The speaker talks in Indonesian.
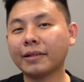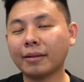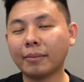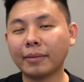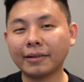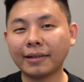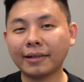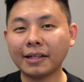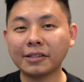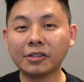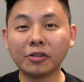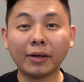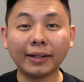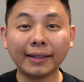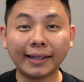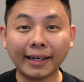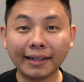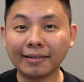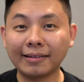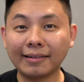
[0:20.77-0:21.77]
bersama saya Show
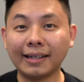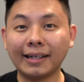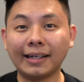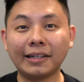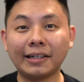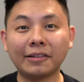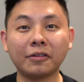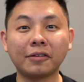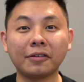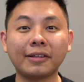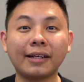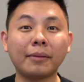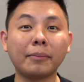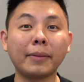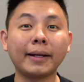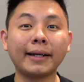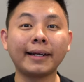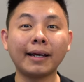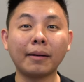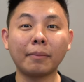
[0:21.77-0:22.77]
Andreas dari
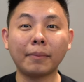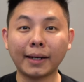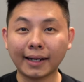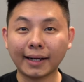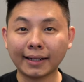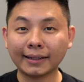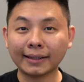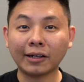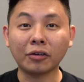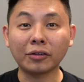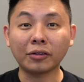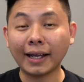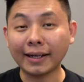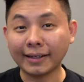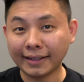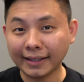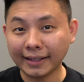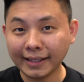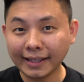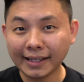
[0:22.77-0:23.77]

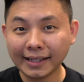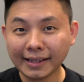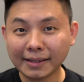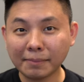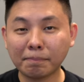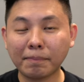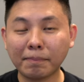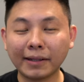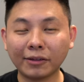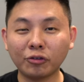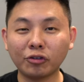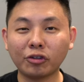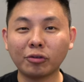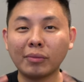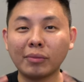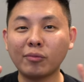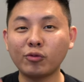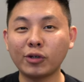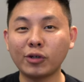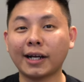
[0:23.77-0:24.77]
sosialmediamarketer.id, tempat untuk
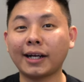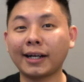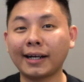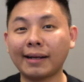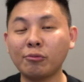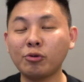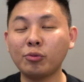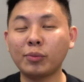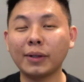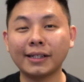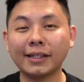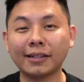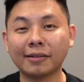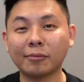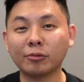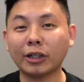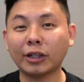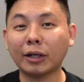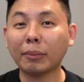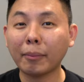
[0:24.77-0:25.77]
memudahkan kamu belajar
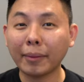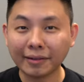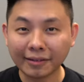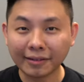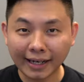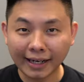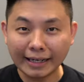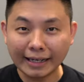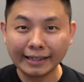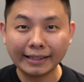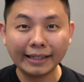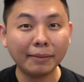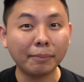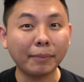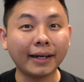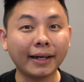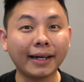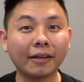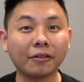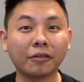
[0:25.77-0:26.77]
seputar pemasaran di
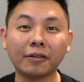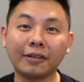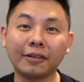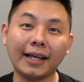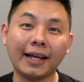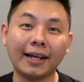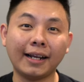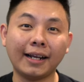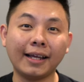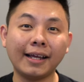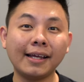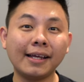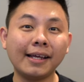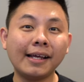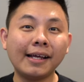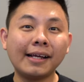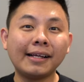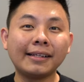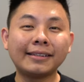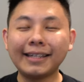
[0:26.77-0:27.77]
media sosial.
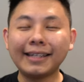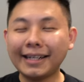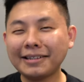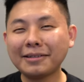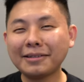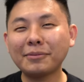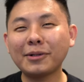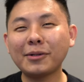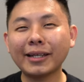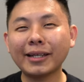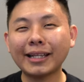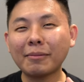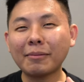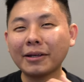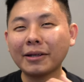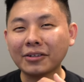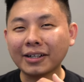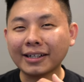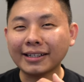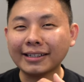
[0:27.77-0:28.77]
Jadi sebelum kita
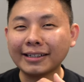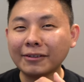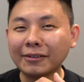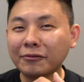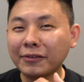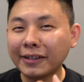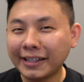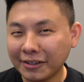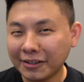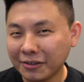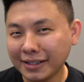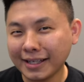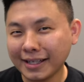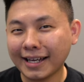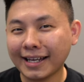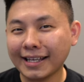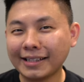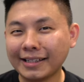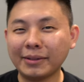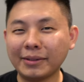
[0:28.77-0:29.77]
masuk ke
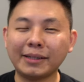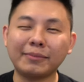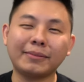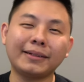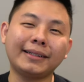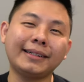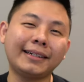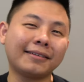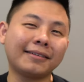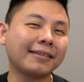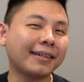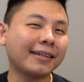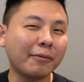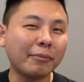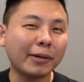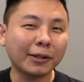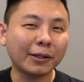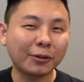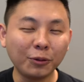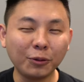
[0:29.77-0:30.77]
videonya, teman-teman,
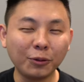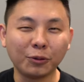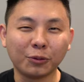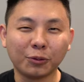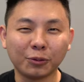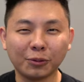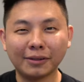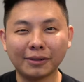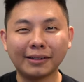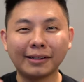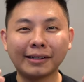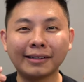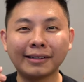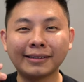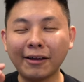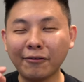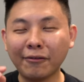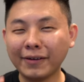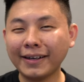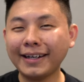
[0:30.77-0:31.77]
disclaimer dulu.
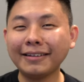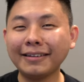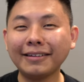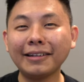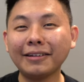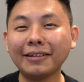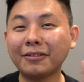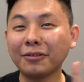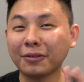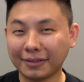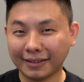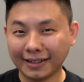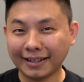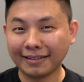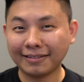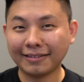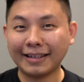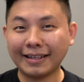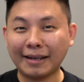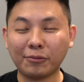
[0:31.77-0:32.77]
Definisi
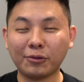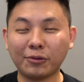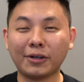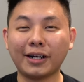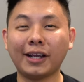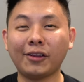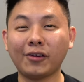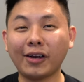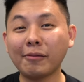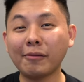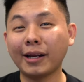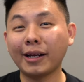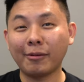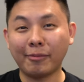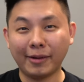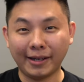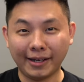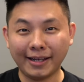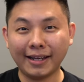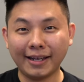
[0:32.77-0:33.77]
sukses tiap orang itu kan
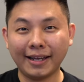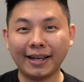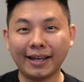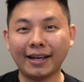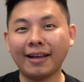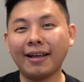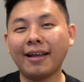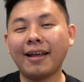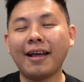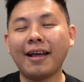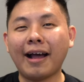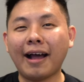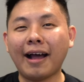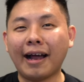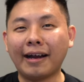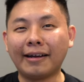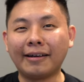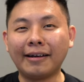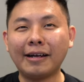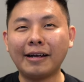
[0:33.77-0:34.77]
beda-beda ya.
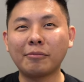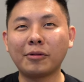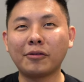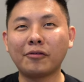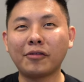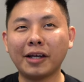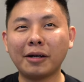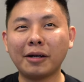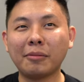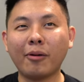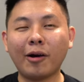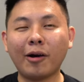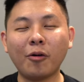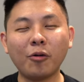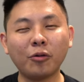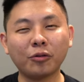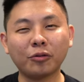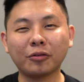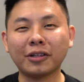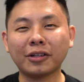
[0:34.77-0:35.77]
Ada yang berpikir bahwa
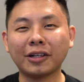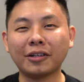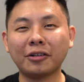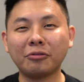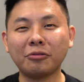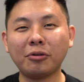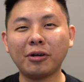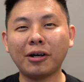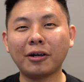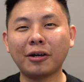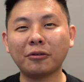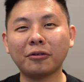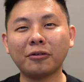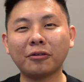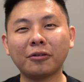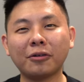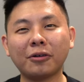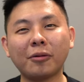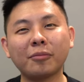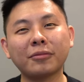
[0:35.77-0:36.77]
oh sukses itu harus
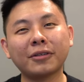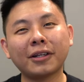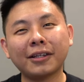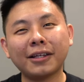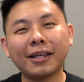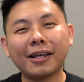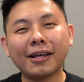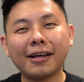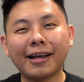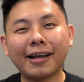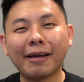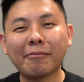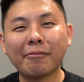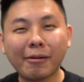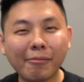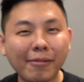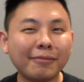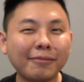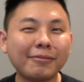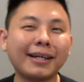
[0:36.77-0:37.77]
omsetnya
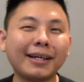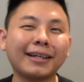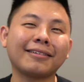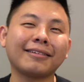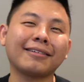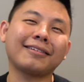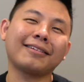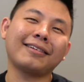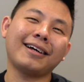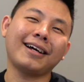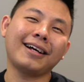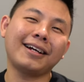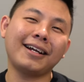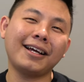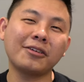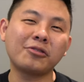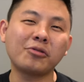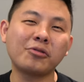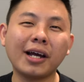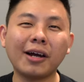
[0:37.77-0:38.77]
MM-an mas. Ada
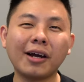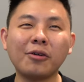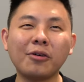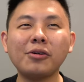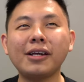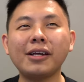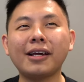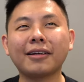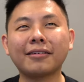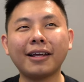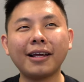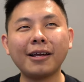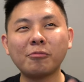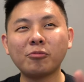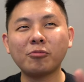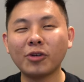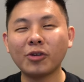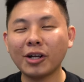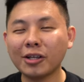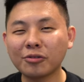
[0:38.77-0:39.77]
yang juga oh ya saya
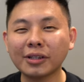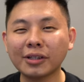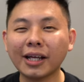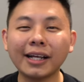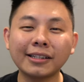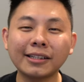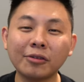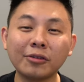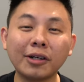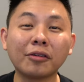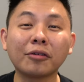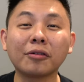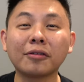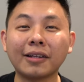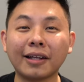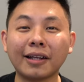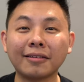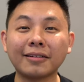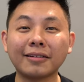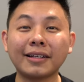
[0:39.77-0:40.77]
puluhan juta aja udah
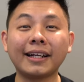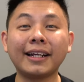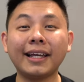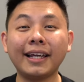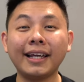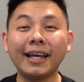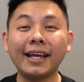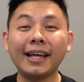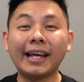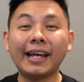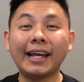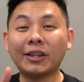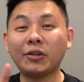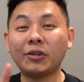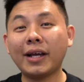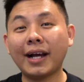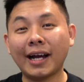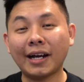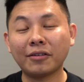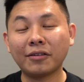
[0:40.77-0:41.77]
sukses. Jadi itu
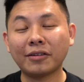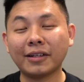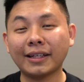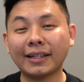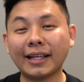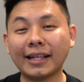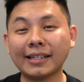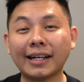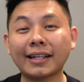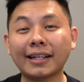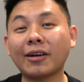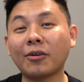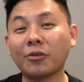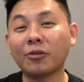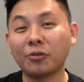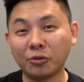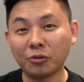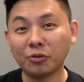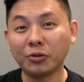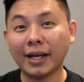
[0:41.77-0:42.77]
yang harus kita cari tahu
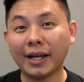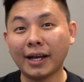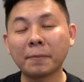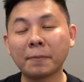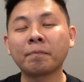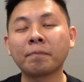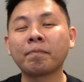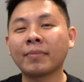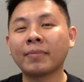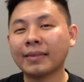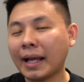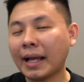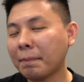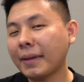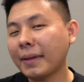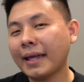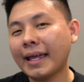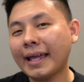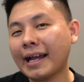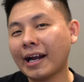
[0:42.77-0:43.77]
dulu ya.
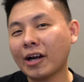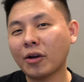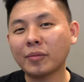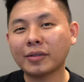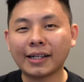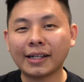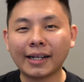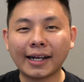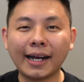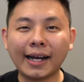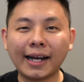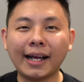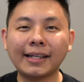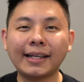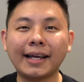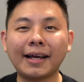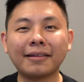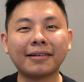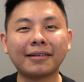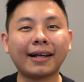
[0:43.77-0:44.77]
Tapi kalau misalkan
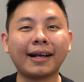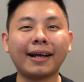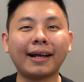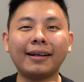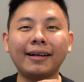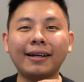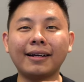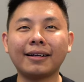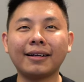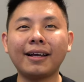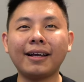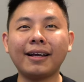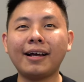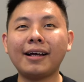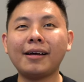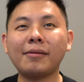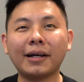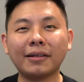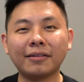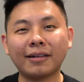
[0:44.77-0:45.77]
hanya sekadar ya
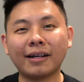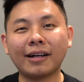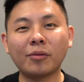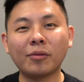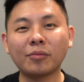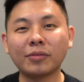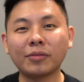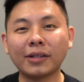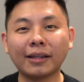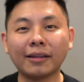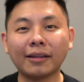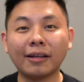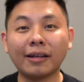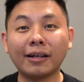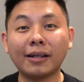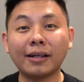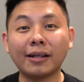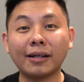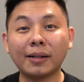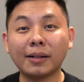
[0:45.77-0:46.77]
menghasilkan omset
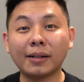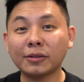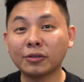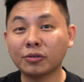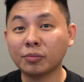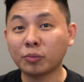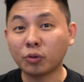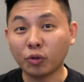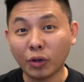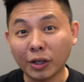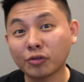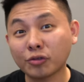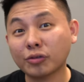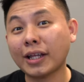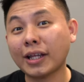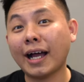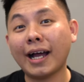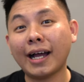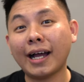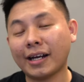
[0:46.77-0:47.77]
uh, puluhan
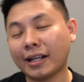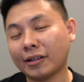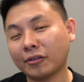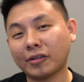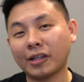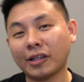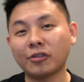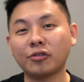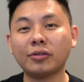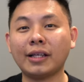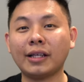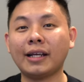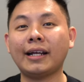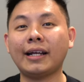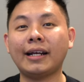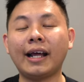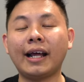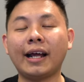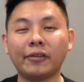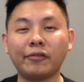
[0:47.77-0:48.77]
juta, ratusan juta.
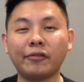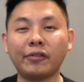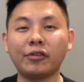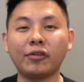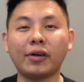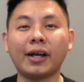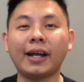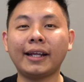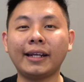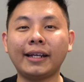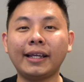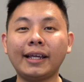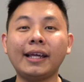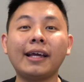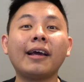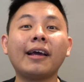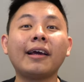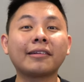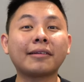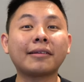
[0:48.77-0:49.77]
Dan nah, di video kali ini
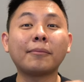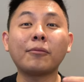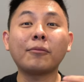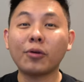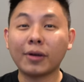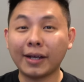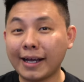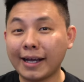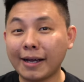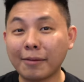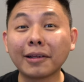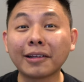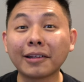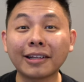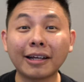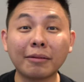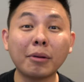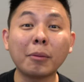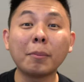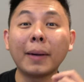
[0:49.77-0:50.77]
semoga
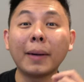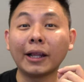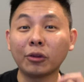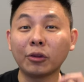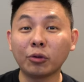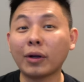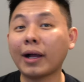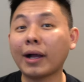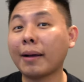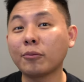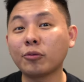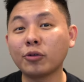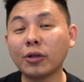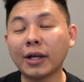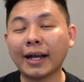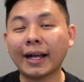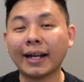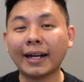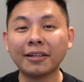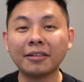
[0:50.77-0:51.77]
bisa membantu kamu
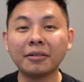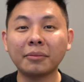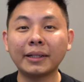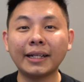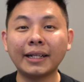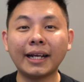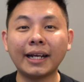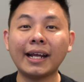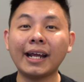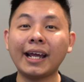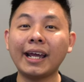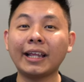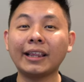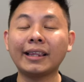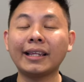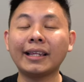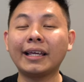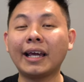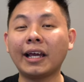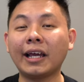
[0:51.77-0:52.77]
ya. Karena sebenarnya
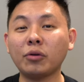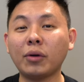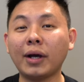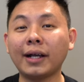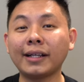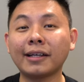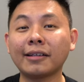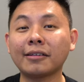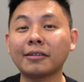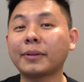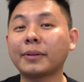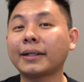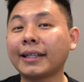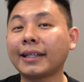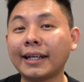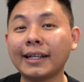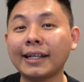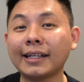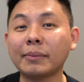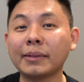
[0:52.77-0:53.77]
intinya itu hanya
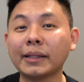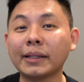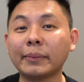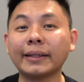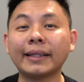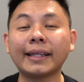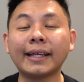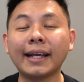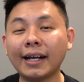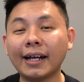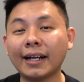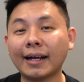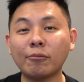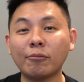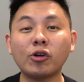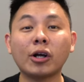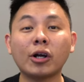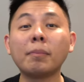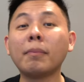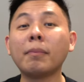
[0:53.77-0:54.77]
seperti ini, teman-teman. Tinggal
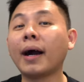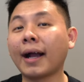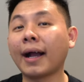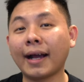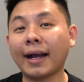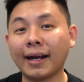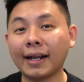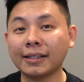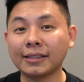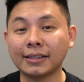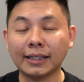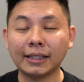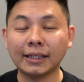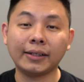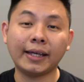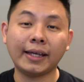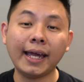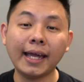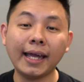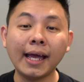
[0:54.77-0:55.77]
kamu kembangkan aja. Oke?
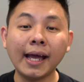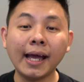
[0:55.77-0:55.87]
Okay?